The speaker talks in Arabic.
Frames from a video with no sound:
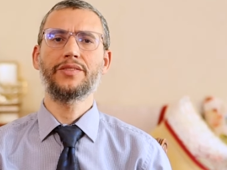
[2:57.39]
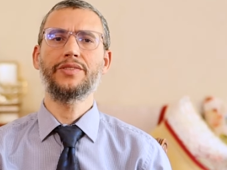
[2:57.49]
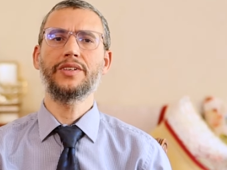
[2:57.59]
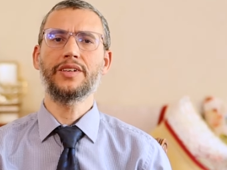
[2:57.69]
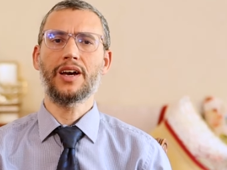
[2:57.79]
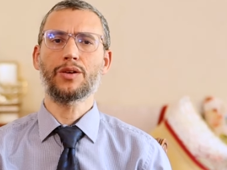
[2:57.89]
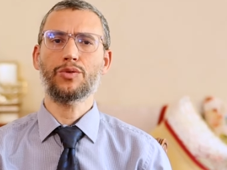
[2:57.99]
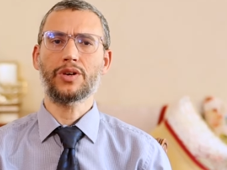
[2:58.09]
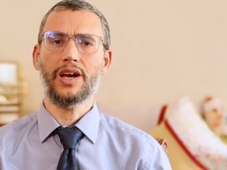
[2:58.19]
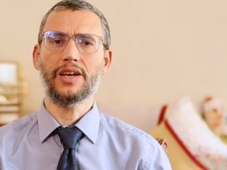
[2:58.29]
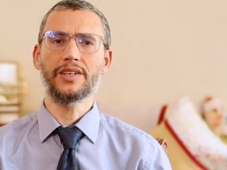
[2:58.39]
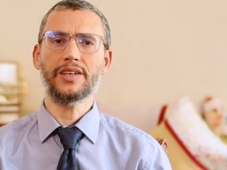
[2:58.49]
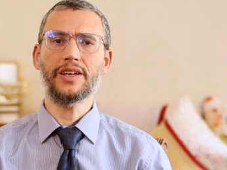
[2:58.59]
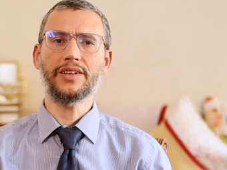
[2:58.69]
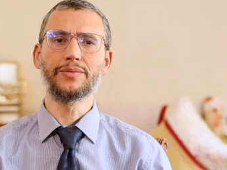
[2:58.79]
في القرآن
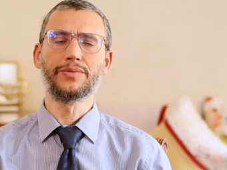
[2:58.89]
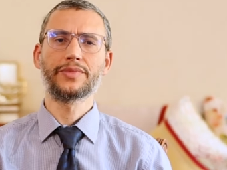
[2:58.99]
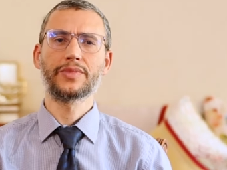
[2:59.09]
الكريم